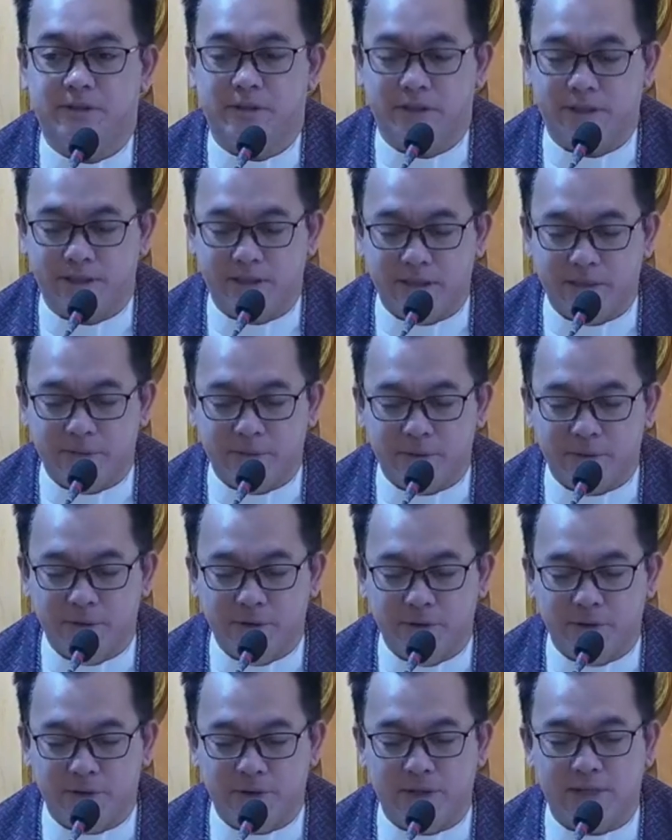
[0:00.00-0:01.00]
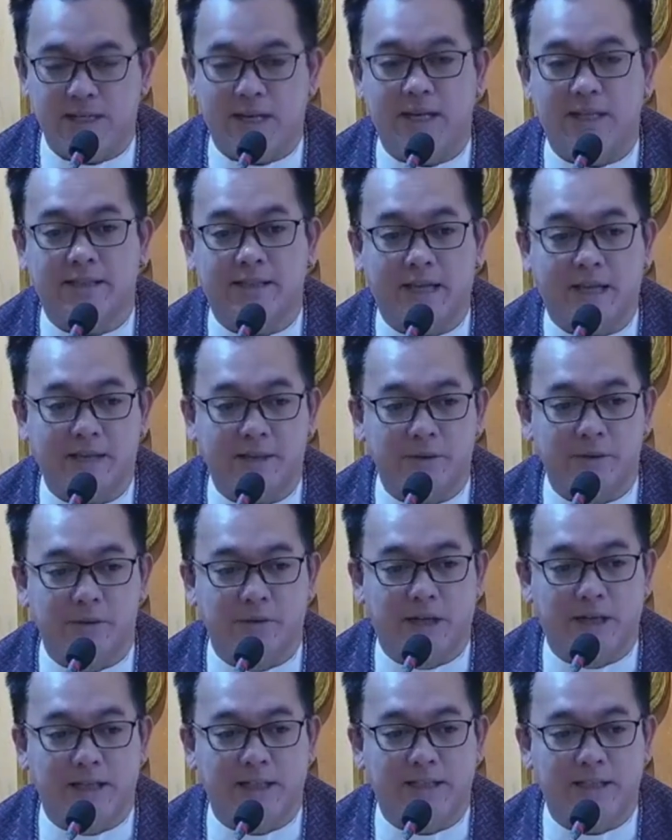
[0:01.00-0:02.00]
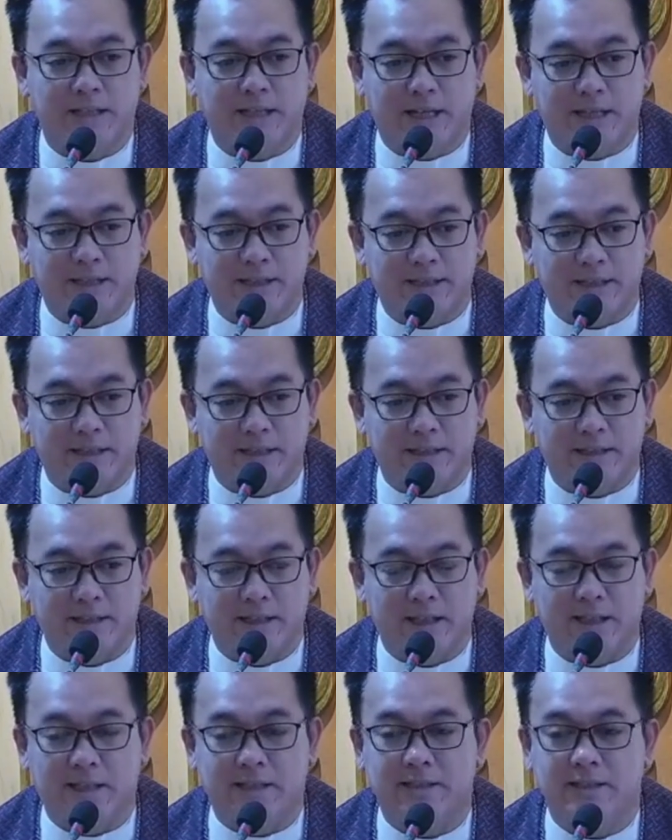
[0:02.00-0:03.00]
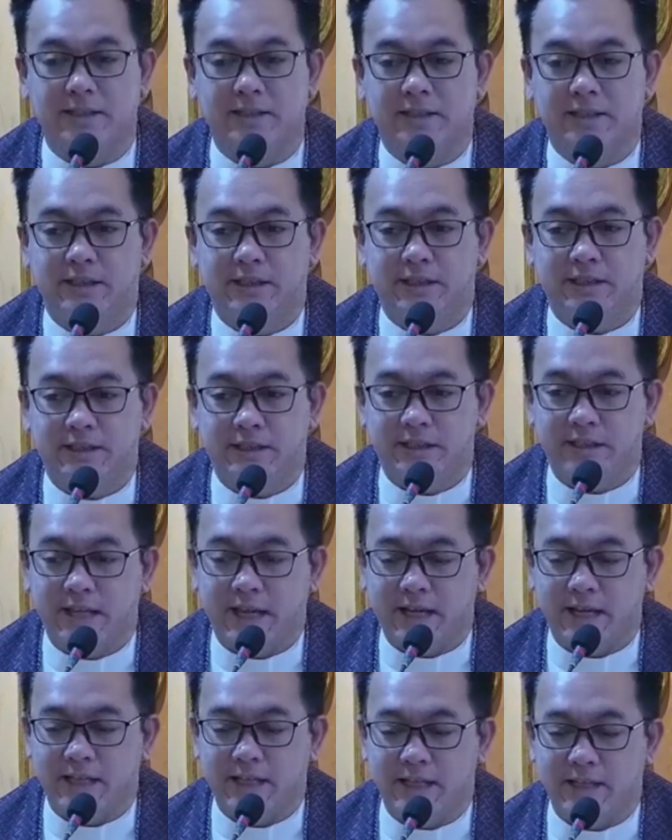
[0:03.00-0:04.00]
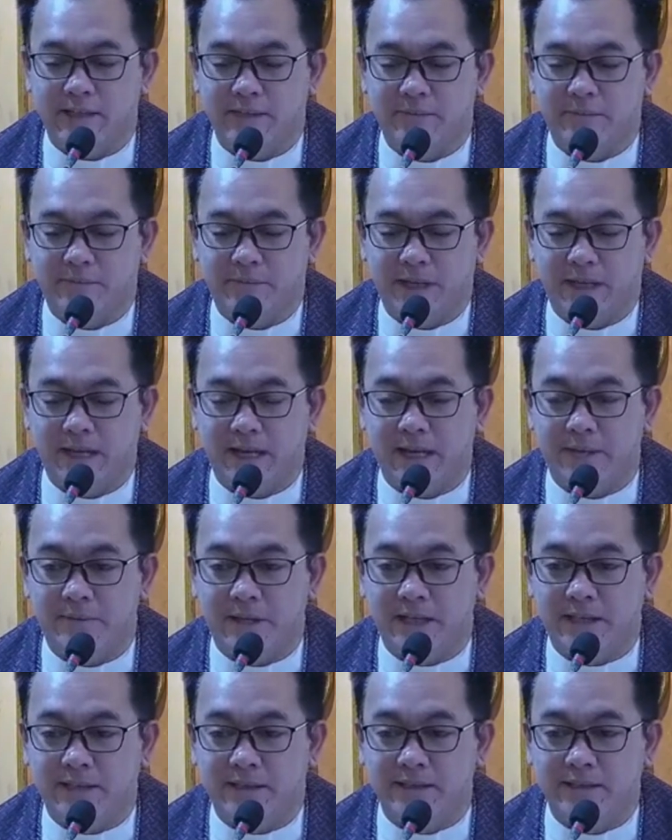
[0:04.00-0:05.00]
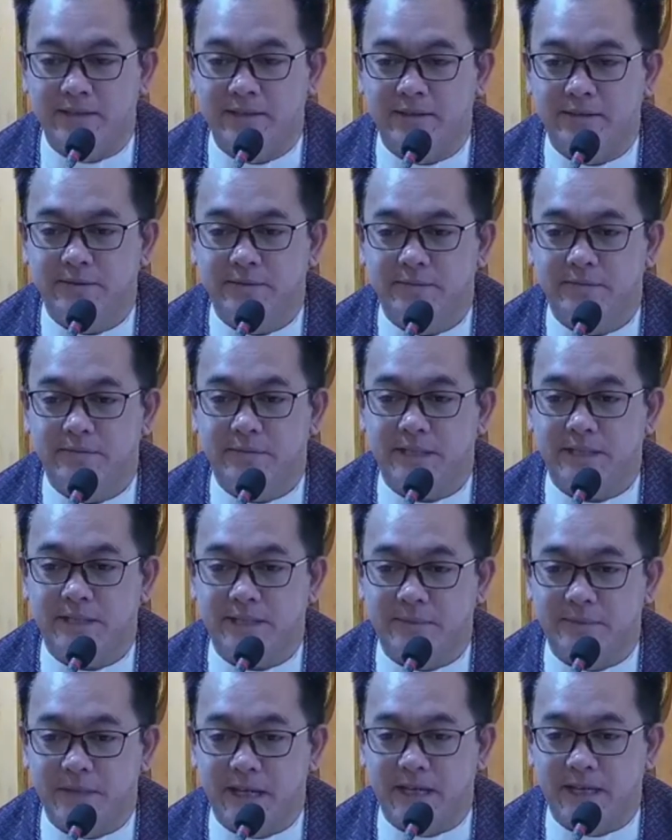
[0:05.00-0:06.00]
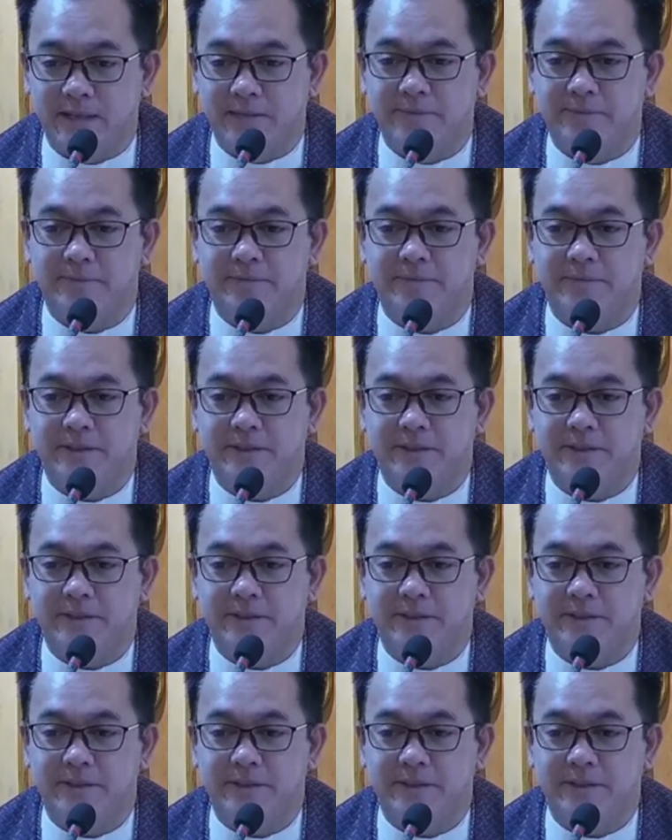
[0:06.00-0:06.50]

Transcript: Hindi po yung sa katayuan natin. Ha? Hindi dahil mayaman, masama.